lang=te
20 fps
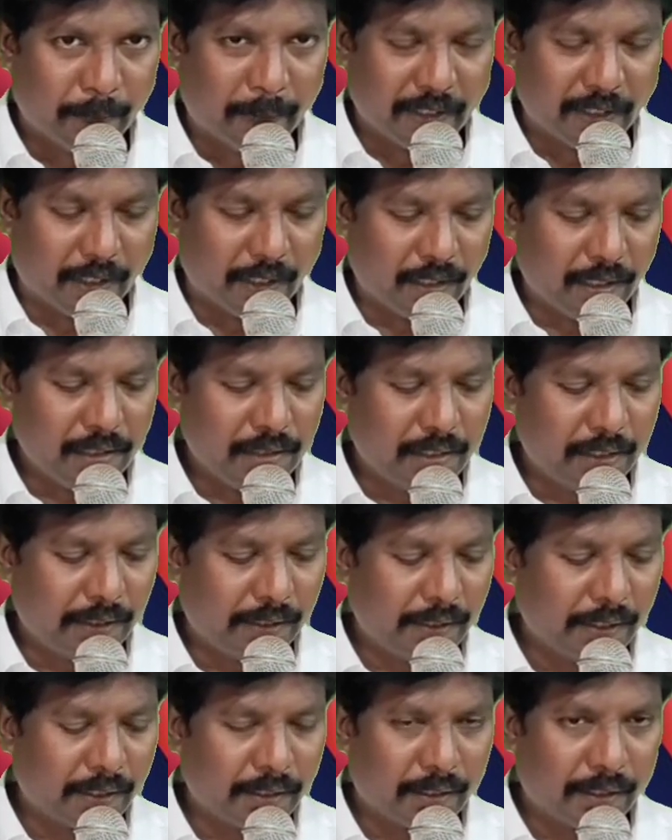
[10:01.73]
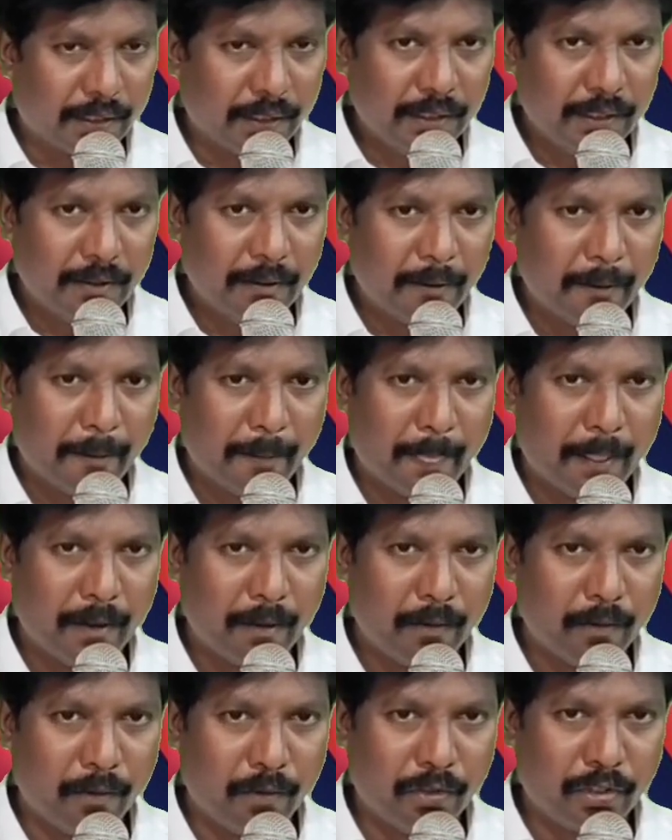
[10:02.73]
పదహారో సంకీర్తన
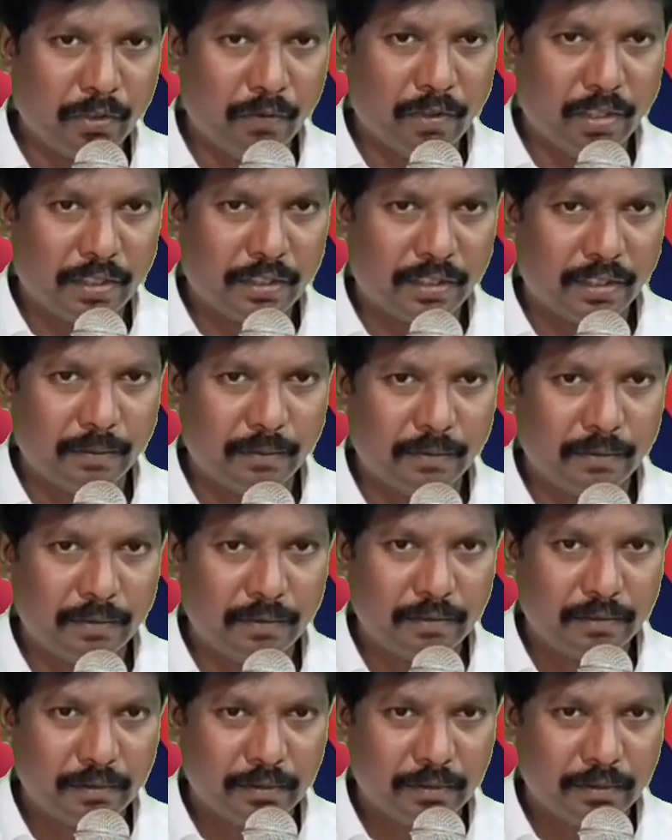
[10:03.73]
ఒకటో వాక్యము